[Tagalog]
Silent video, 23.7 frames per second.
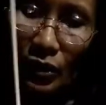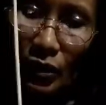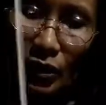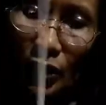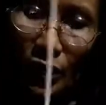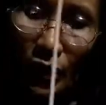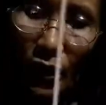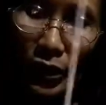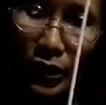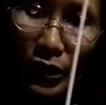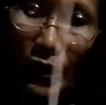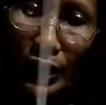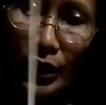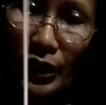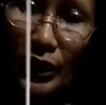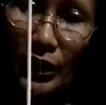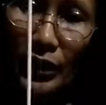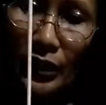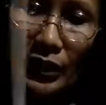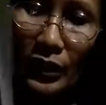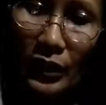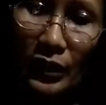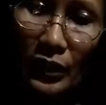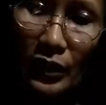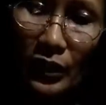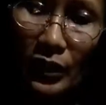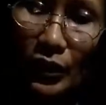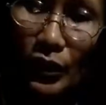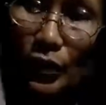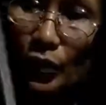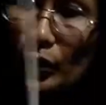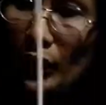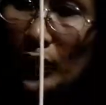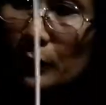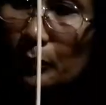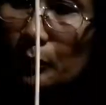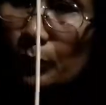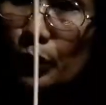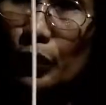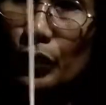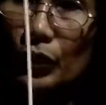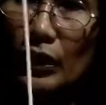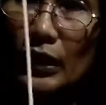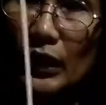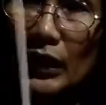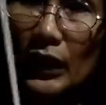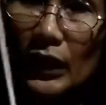Or, you can put